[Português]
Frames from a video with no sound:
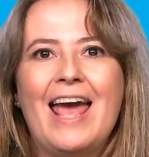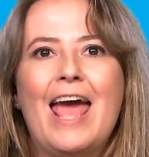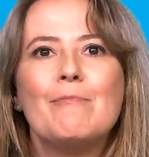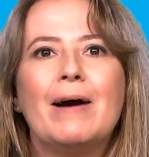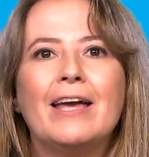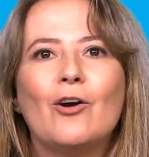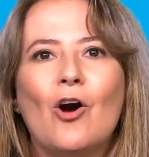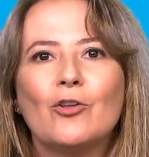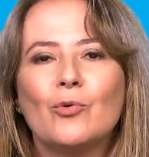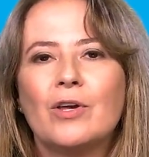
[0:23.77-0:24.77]
É
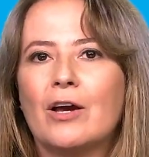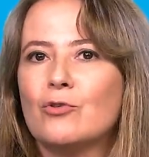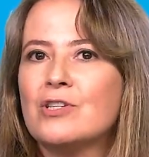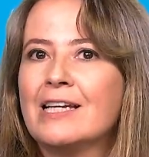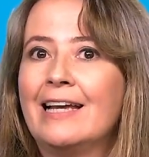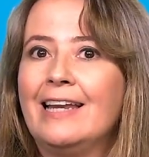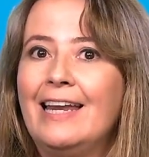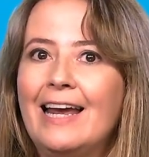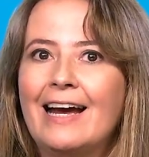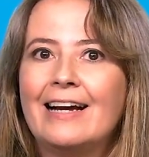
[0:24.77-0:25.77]
maior do que a
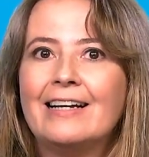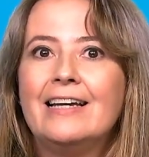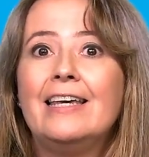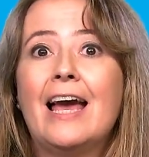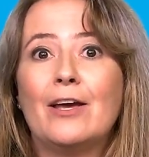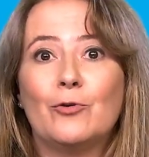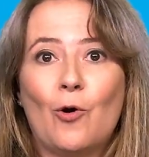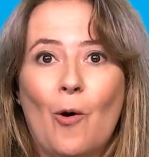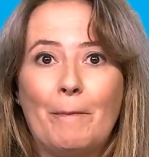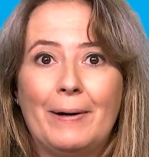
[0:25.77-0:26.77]
Oceania e a
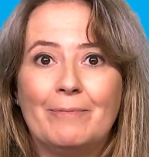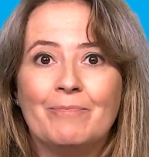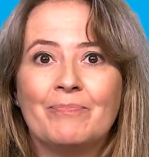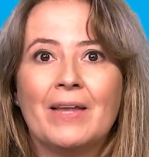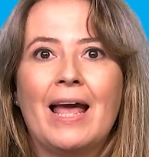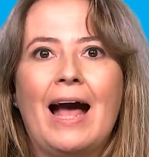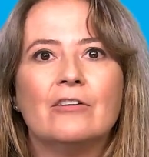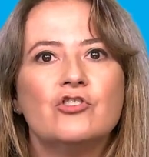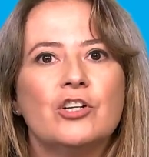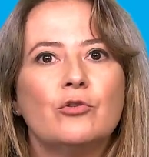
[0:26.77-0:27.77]
Europa a
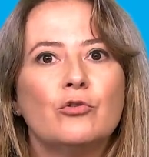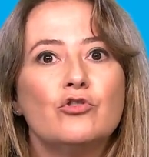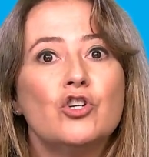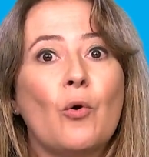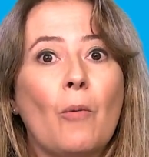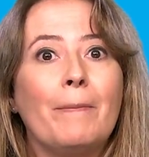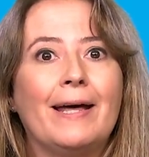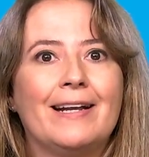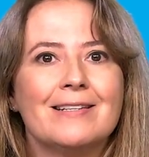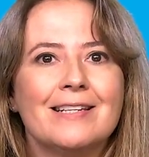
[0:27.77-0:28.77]
título de
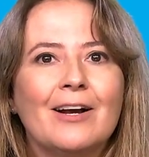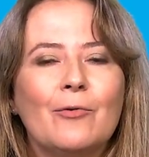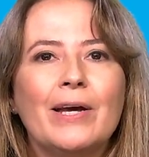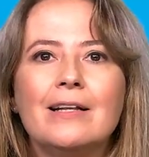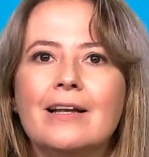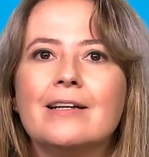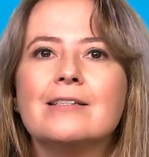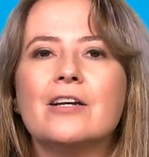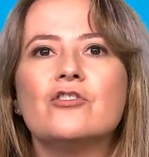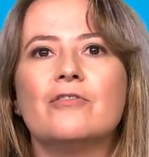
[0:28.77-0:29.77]
comparação, é
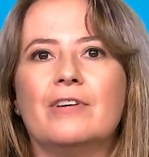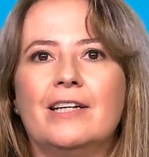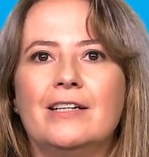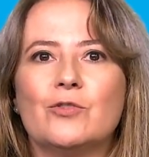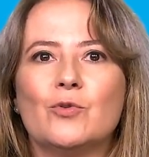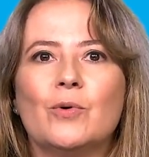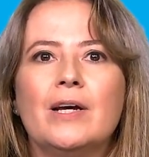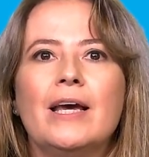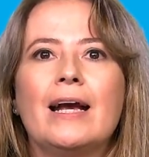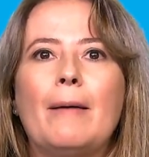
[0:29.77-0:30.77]
interessante ver isso.
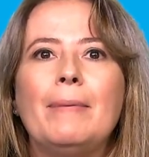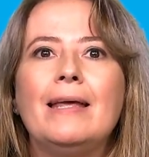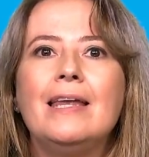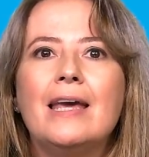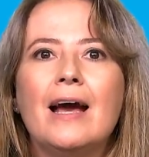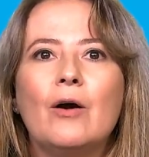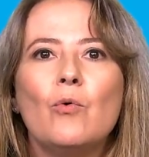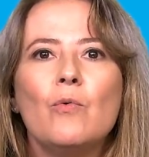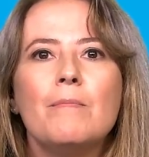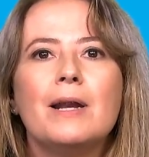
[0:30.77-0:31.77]
Caberia
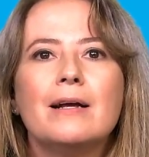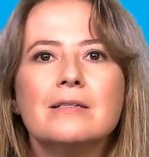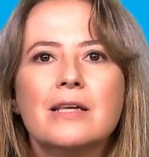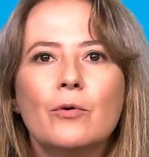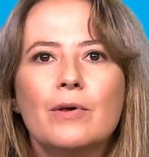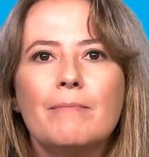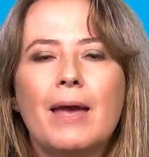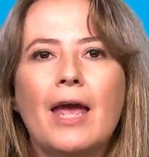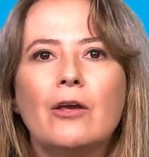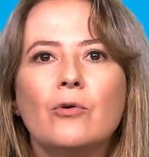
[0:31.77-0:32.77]
um Brasil e
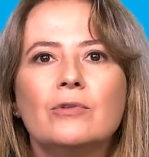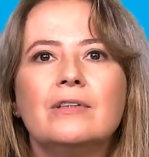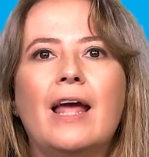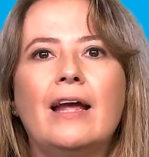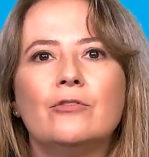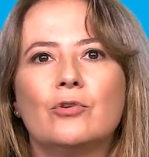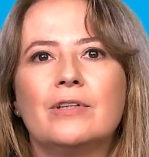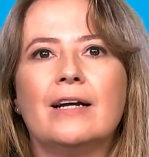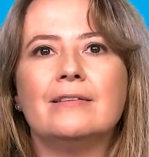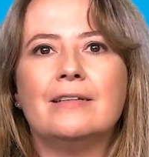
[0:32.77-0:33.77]
meio dentro
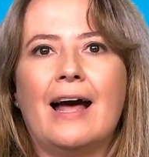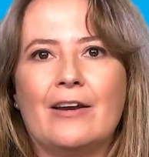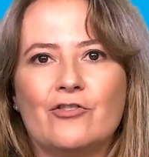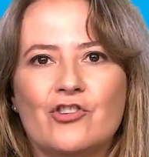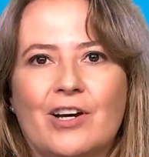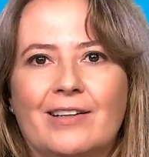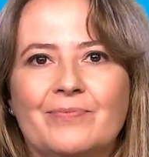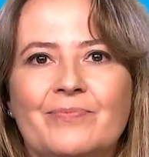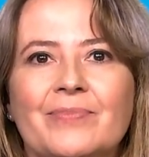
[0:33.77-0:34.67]
da Antártica.